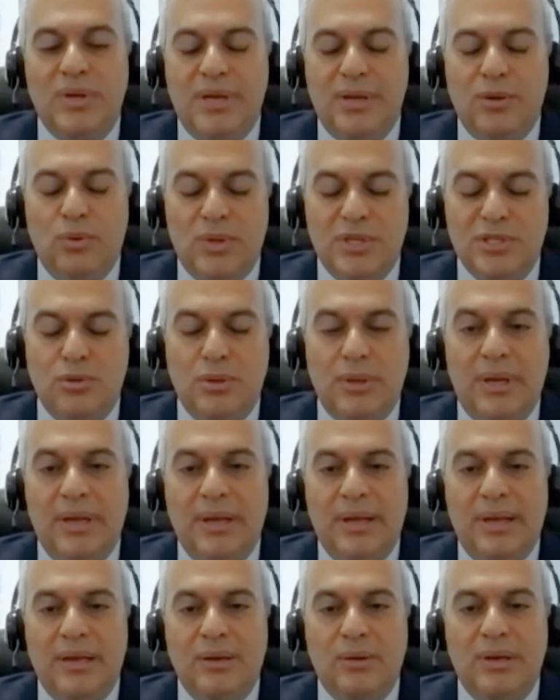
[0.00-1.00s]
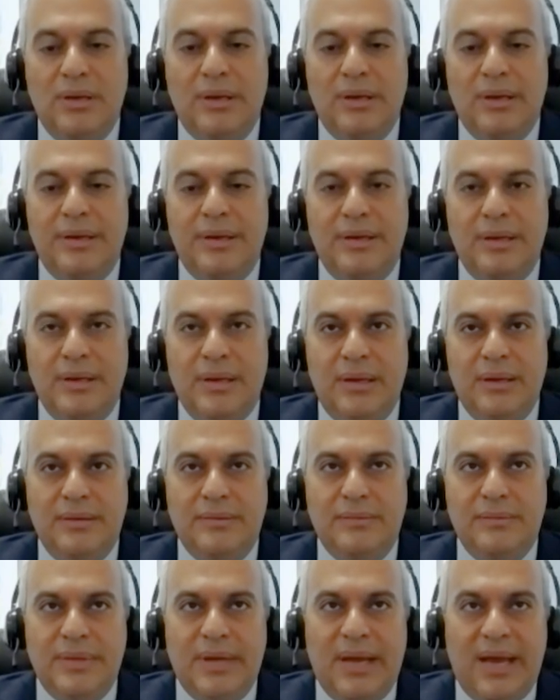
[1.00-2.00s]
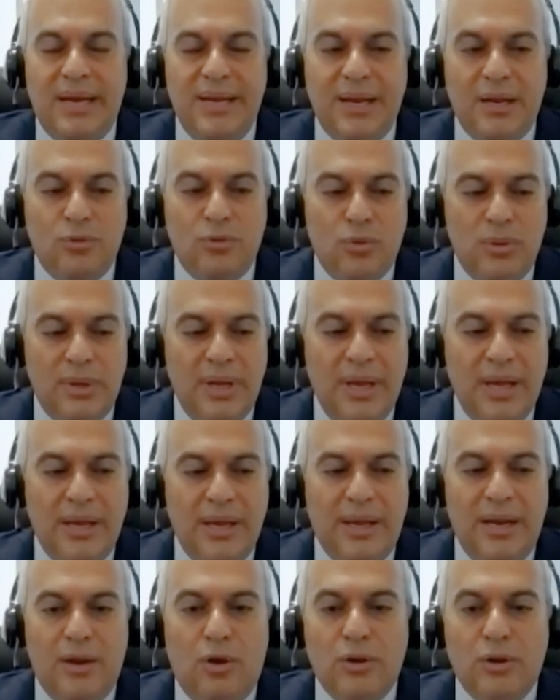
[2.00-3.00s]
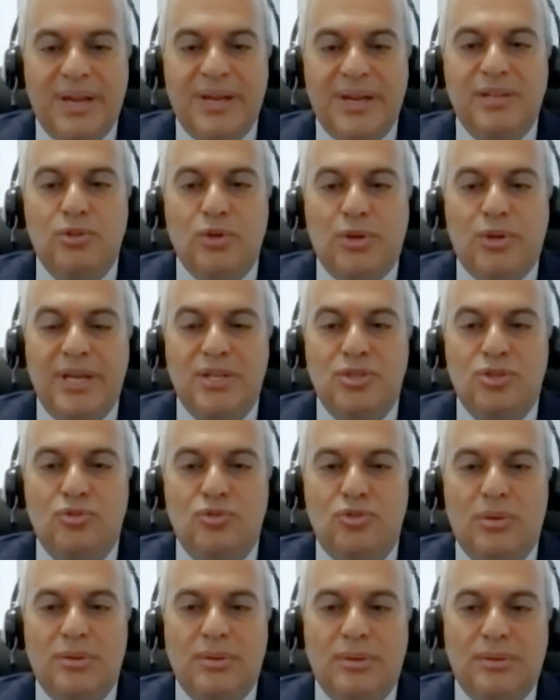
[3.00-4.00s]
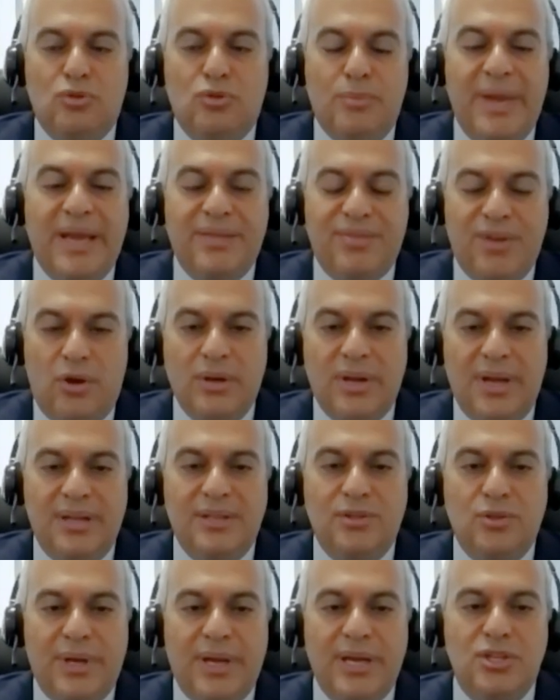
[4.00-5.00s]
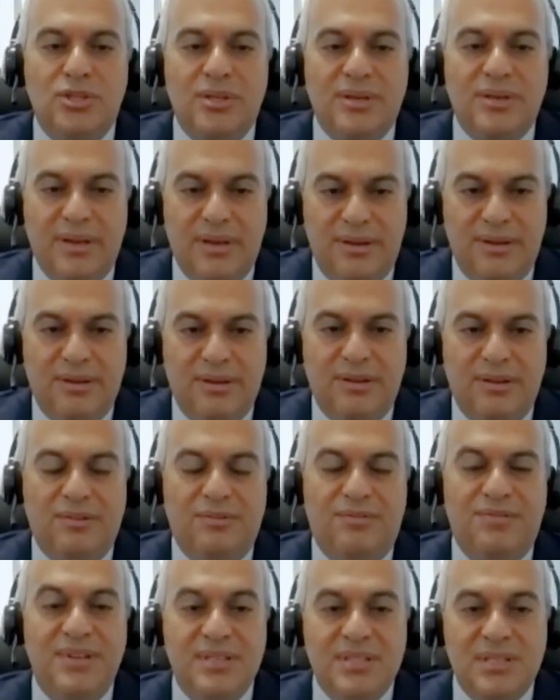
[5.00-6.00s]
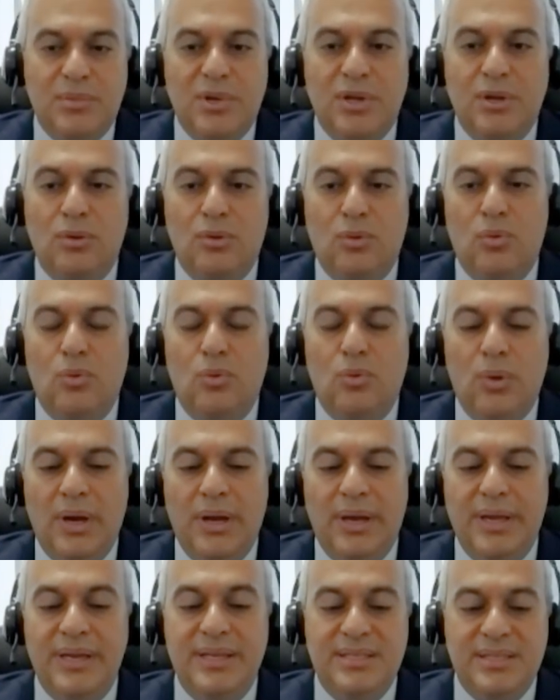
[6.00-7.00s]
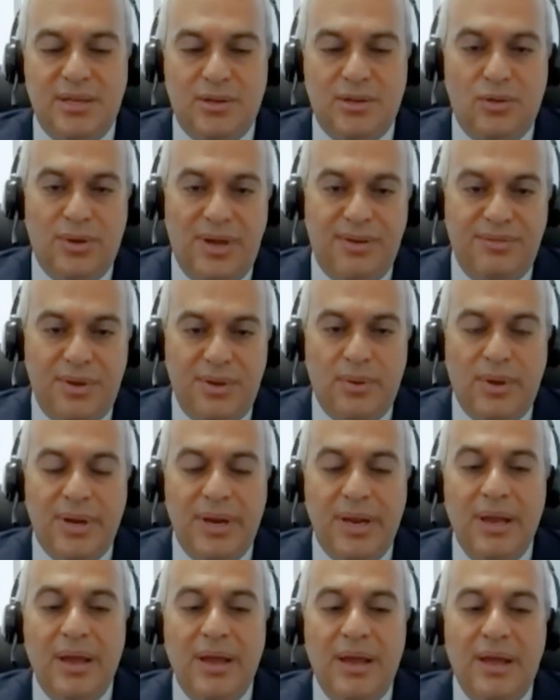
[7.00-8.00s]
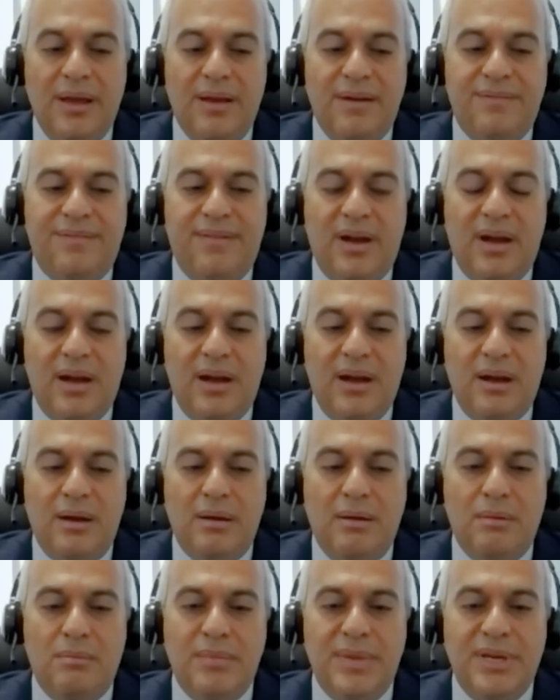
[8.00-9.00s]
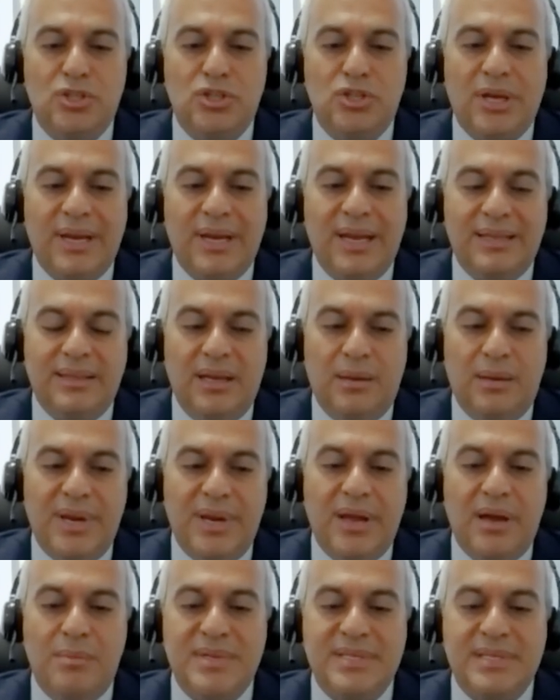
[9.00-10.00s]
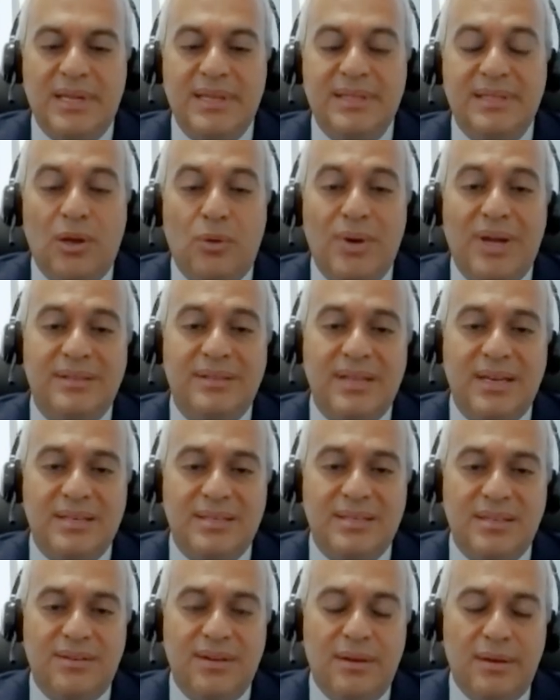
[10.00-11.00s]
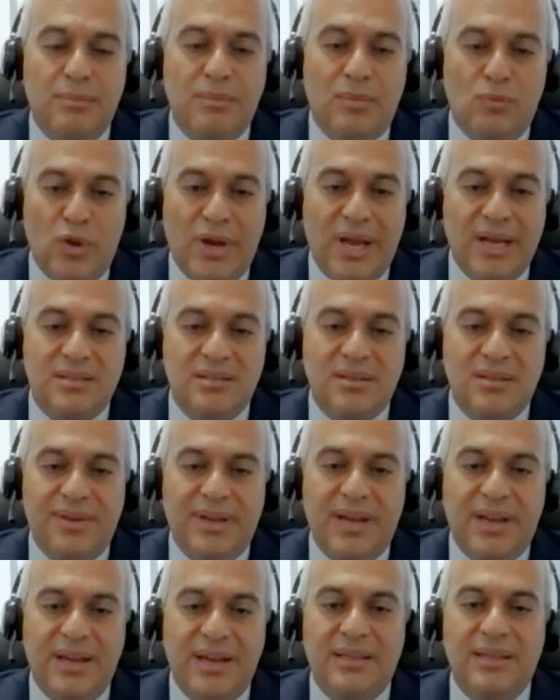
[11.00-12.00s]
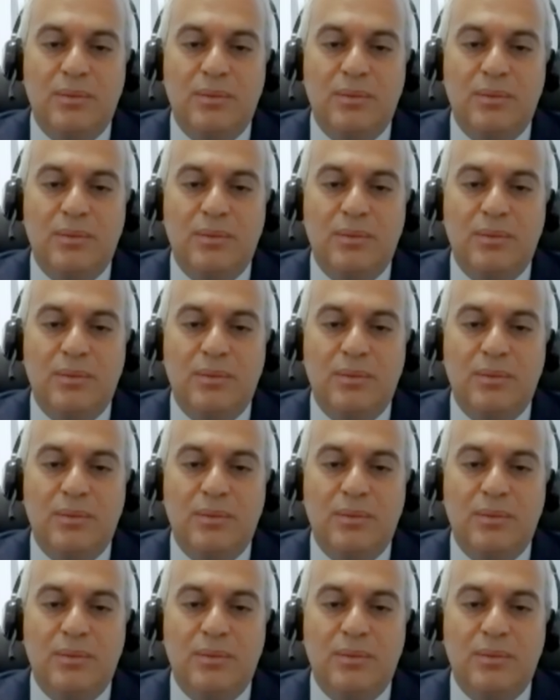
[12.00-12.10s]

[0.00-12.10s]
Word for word: يوصلوا خلينا نقول الاونلاين education to make the online education uh, feasible و easier on everyone فمن الشغلات اللي عملناها مثلا دورات مكثفه كانت